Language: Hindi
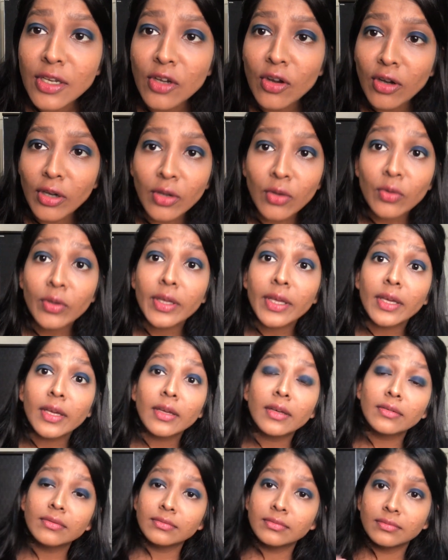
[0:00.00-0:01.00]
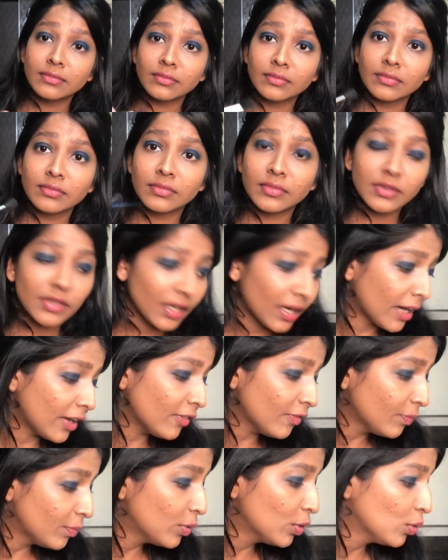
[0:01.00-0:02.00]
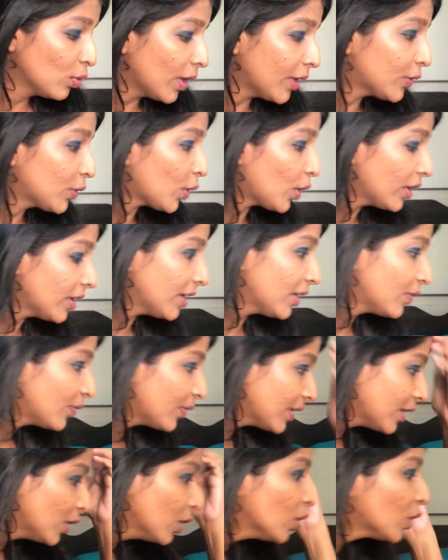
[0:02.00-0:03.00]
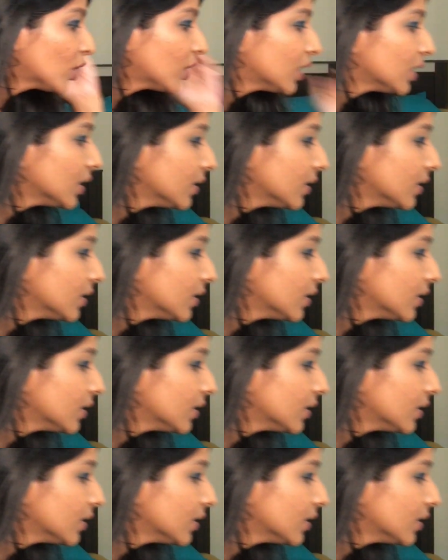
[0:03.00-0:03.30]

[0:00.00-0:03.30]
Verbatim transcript: नॉट लुकिंग द काइंड ऑफ ब्लू आई थॉट इट विल लुक